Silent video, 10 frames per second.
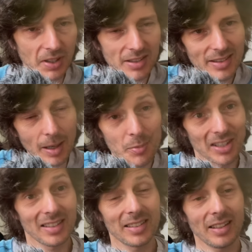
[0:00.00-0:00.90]
Więc ta
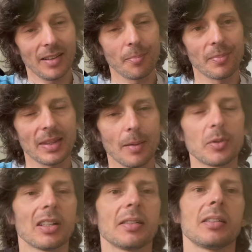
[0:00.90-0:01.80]
przestrzeń, ta
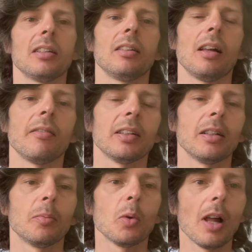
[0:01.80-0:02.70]
przestrzeń dla
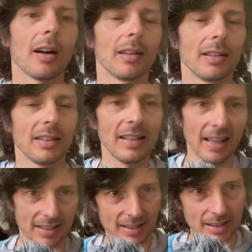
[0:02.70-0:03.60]
Vanderpoola
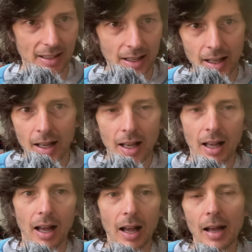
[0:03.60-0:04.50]
jest.
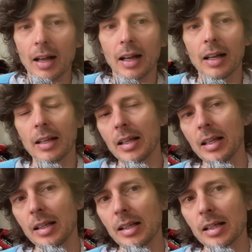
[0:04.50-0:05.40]
E,
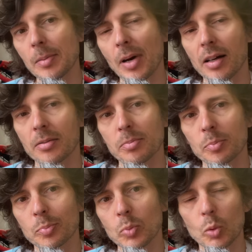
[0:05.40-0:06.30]
I, I, chyba
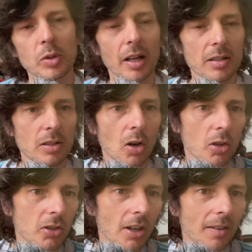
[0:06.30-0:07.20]
tutaj
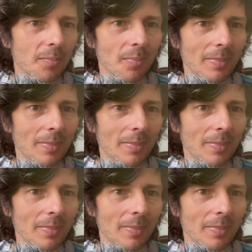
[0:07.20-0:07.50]
skończę.